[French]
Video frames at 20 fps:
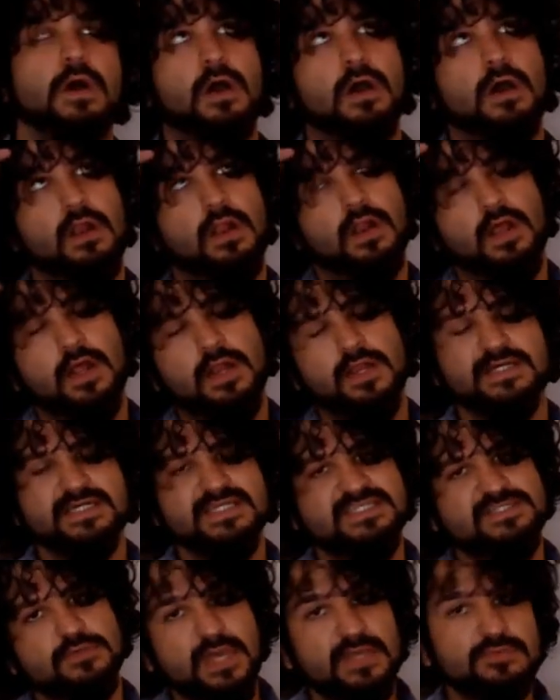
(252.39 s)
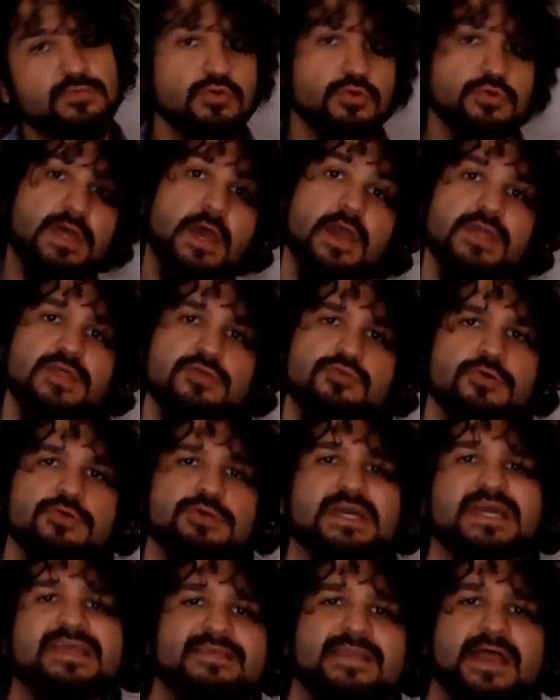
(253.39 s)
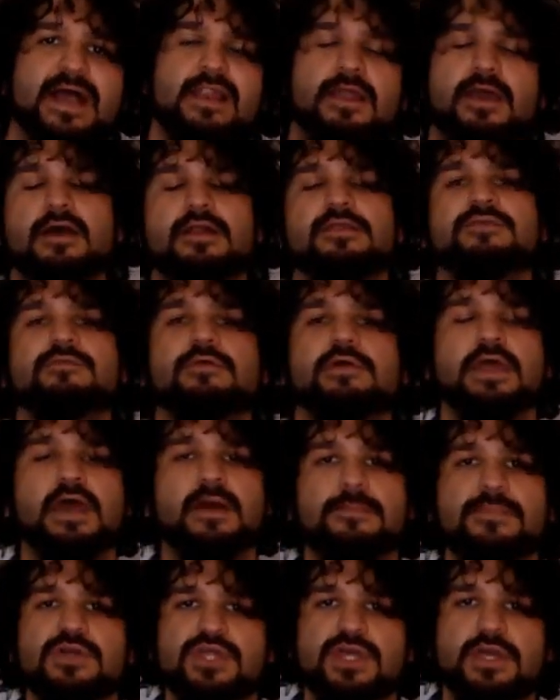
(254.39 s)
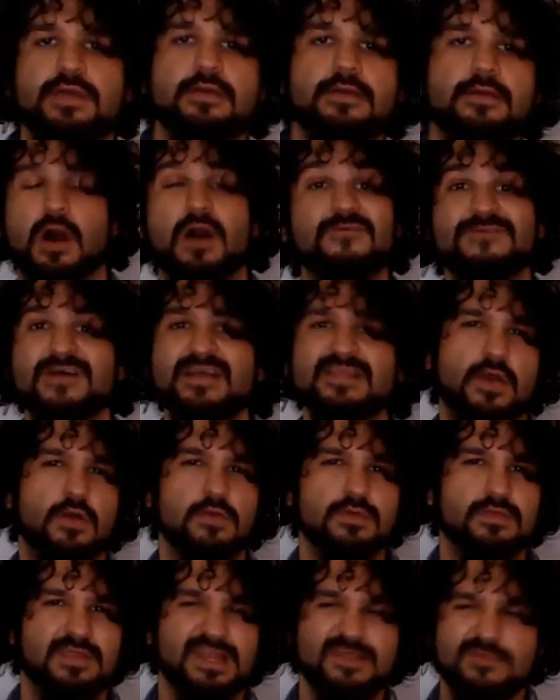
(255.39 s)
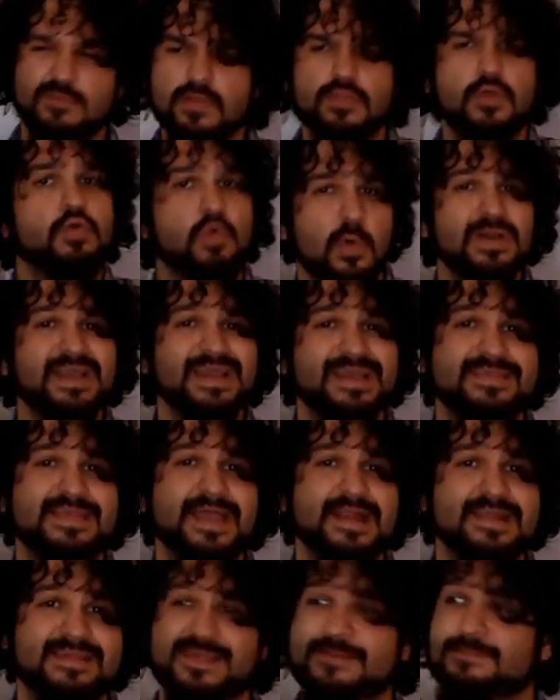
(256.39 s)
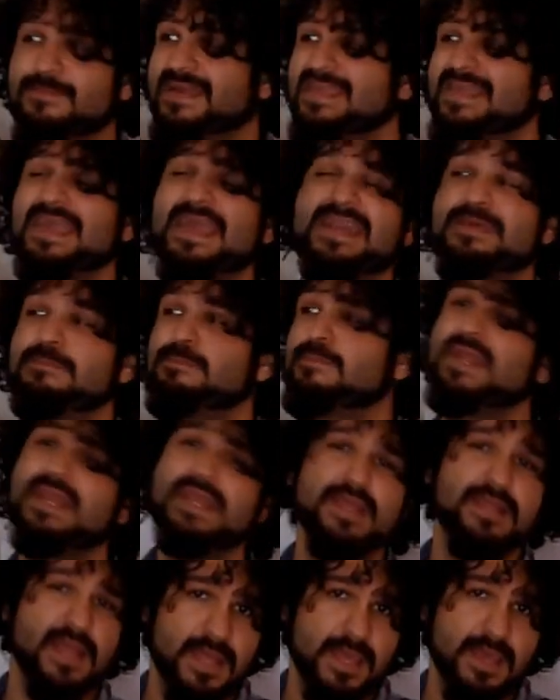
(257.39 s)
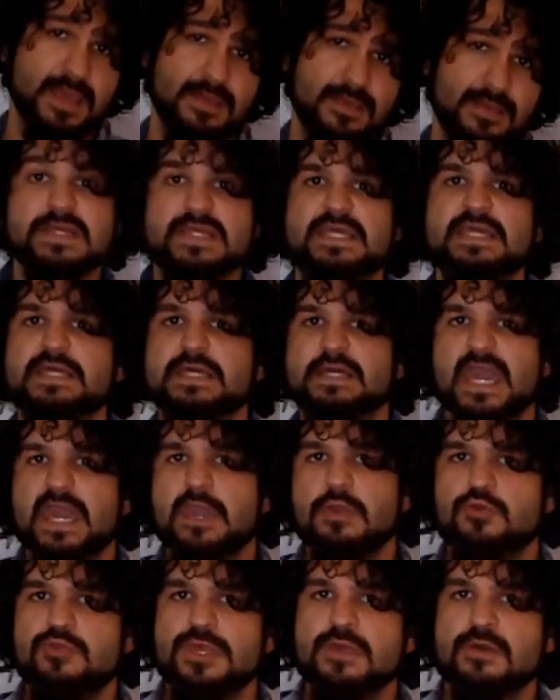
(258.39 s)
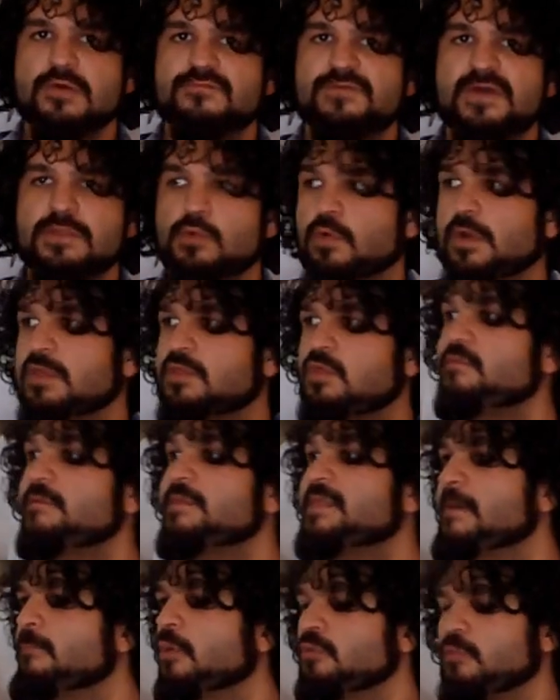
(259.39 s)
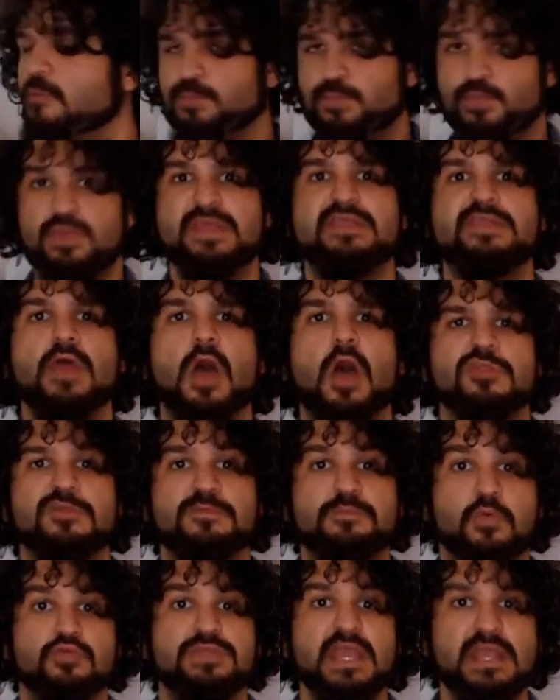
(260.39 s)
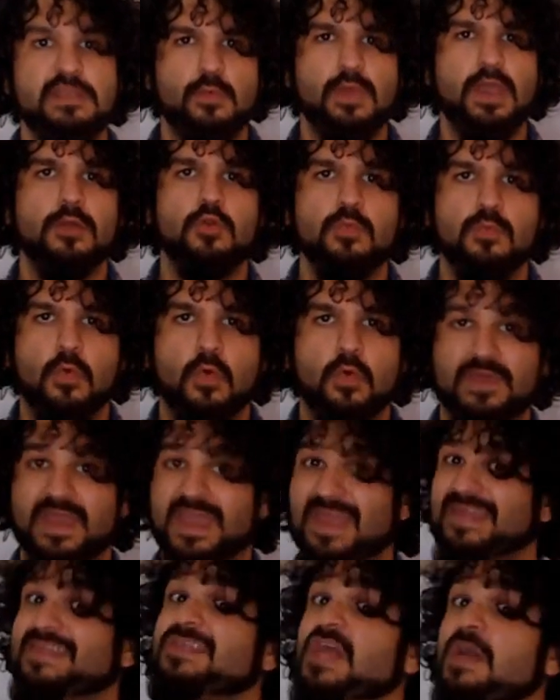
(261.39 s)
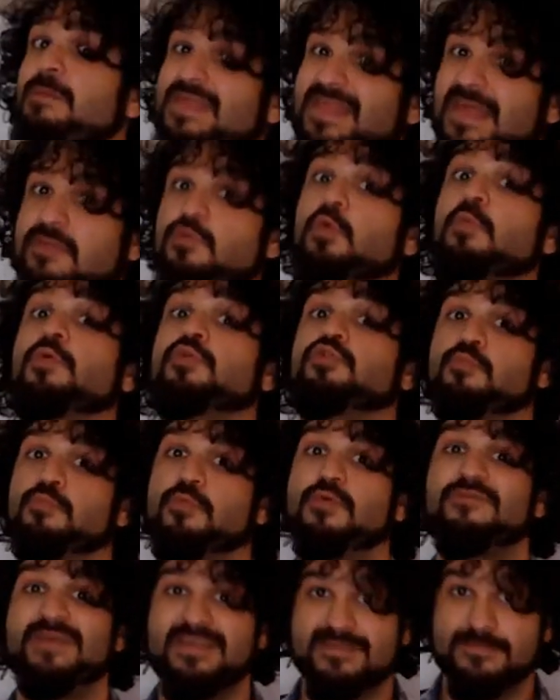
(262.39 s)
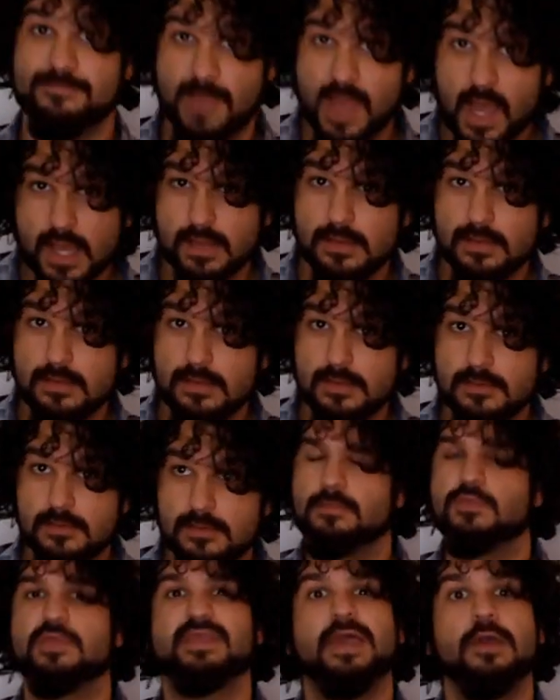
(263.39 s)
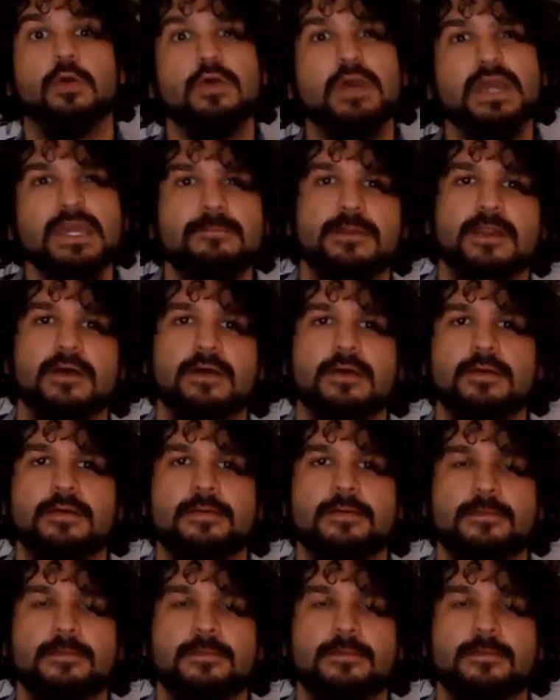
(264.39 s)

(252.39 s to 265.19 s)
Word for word: Oh là là, les cristaux. Il y a toujours, ah, il y un cristal derrière euh, l'histoire des RPG. En fait, c'est l'histoire d'un gros cristal qui s'est brisé il y a des milliers d'années, qui réunit en fait aurait suffisamment de puissance pour détruire le monde. Et si jamais ça tombe de mauvaises mains, ce serait horrible.